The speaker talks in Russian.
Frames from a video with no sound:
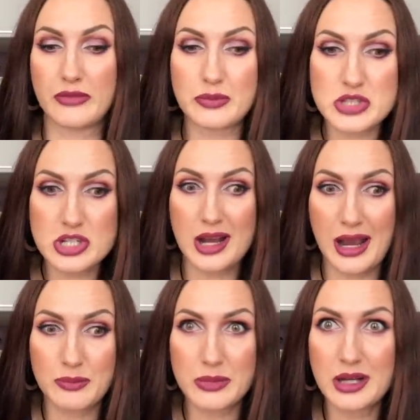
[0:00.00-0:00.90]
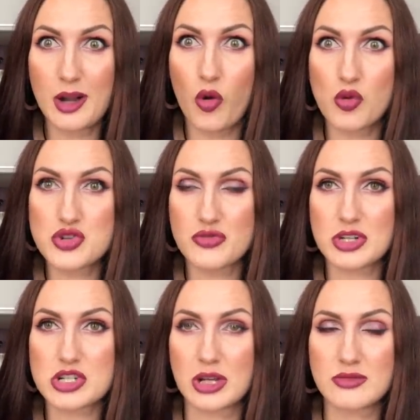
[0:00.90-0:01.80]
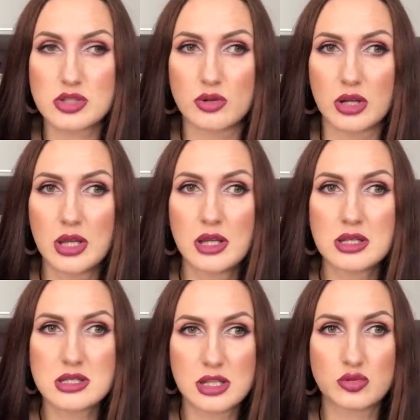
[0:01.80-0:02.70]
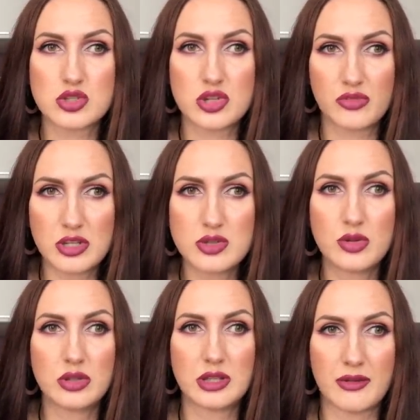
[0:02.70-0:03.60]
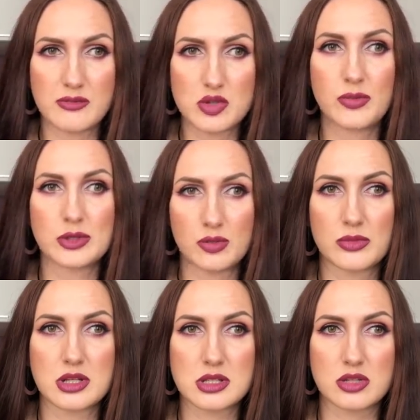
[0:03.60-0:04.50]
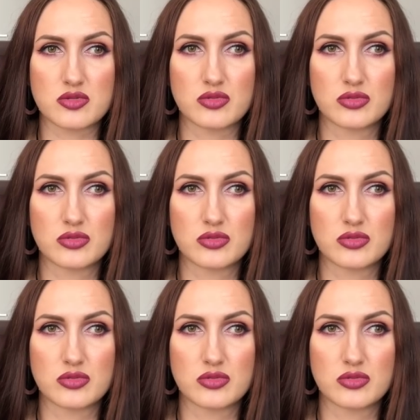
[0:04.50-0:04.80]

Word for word: Вообще омега очень важна. Все, следующее видео я вам все подробно расскажу.